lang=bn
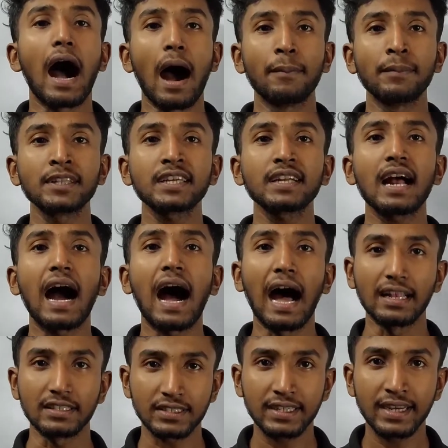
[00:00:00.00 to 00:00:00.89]
আমাদের
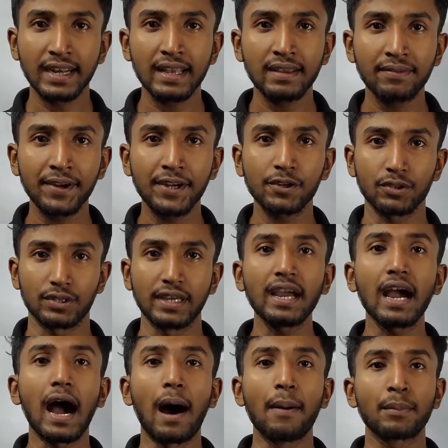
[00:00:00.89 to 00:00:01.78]
আজকের এই ভিডিওতে
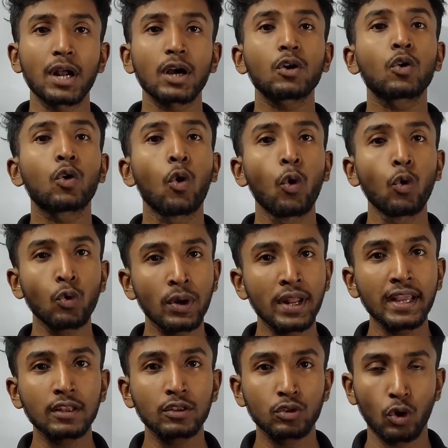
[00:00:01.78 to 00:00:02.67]
আমরা
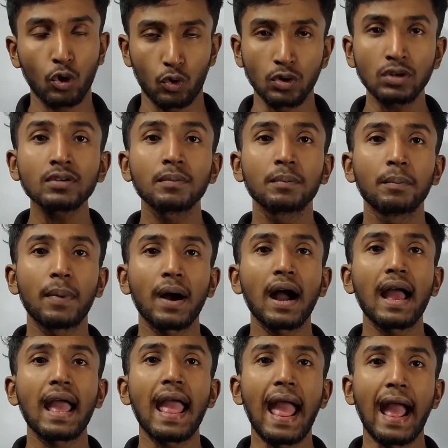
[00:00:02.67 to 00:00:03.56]
কৌণিক তরণ বা
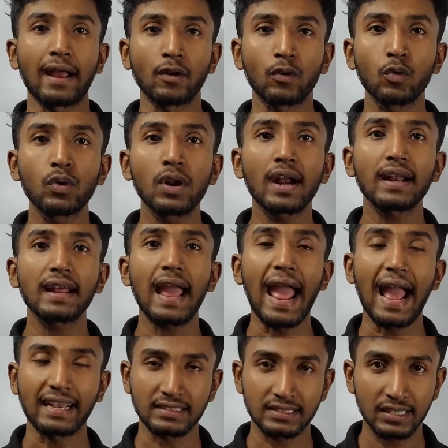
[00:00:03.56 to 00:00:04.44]
অ্যাঙ্গুলার
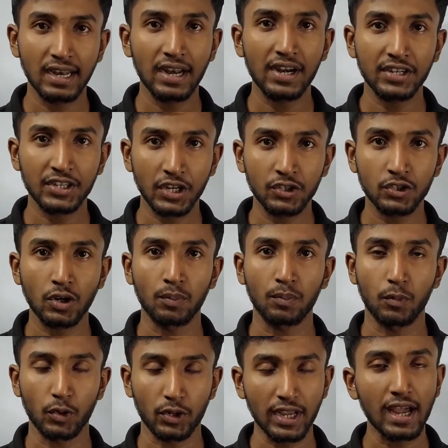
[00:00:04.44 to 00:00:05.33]
অ্যাক্সিলারেশন
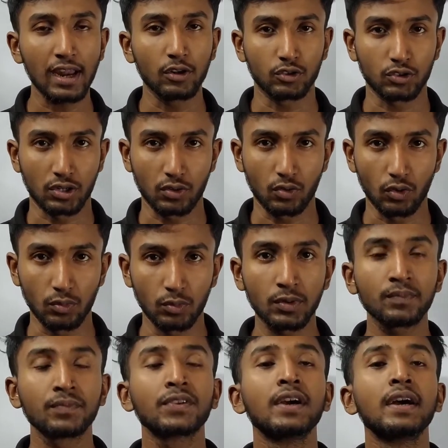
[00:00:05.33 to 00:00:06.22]
সম্পর্কে আলোচনা করব
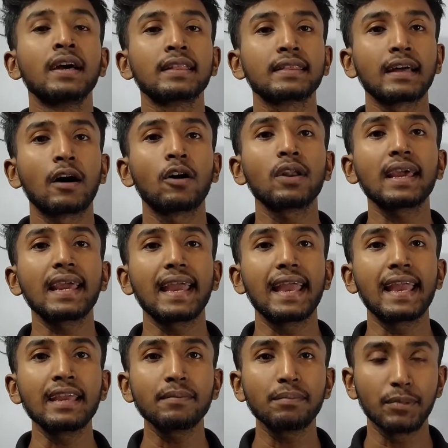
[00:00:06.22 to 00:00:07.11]
তাহলে
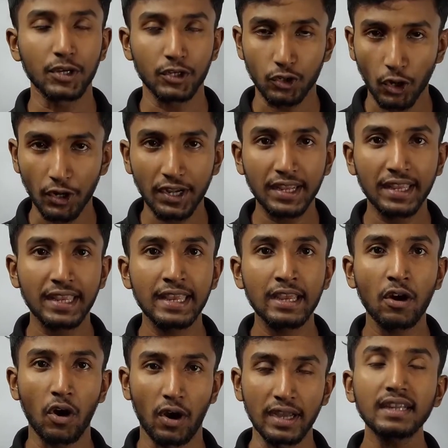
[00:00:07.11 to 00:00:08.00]
এই বিষয়টি কি
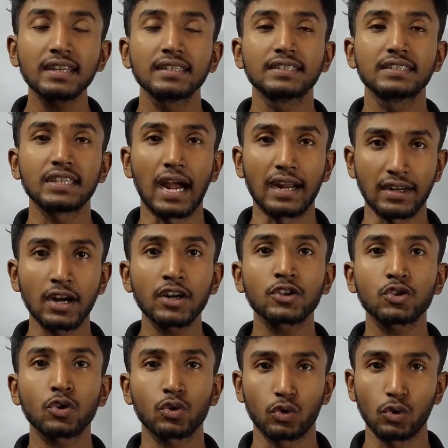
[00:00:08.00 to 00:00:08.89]
হয় জানার
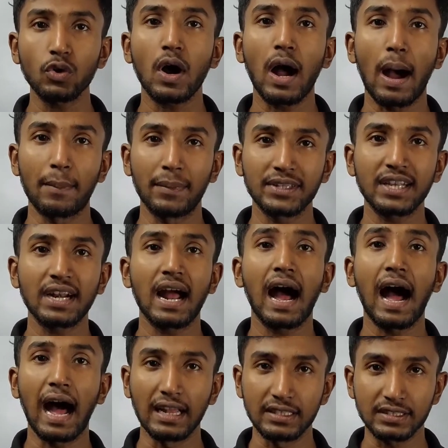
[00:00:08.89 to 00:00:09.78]
জন্য আমাদের
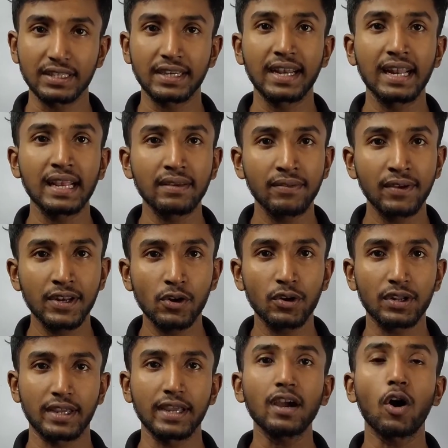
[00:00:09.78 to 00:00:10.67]
আজকের এই
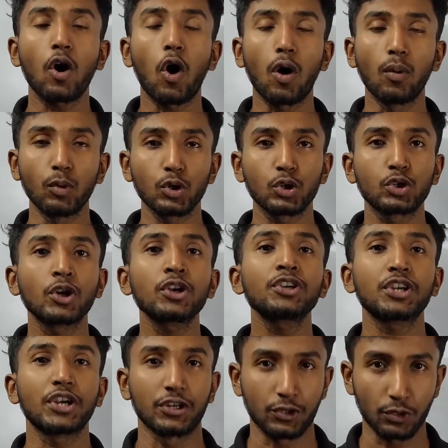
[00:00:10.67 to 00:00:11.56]
ভিডিওটিকে অবশ্যই
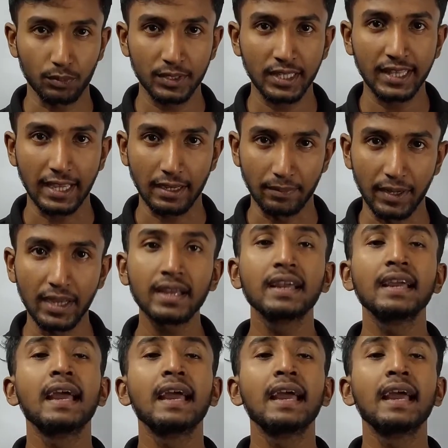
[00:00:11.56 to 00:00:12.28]
শেষ অবধি দেখবে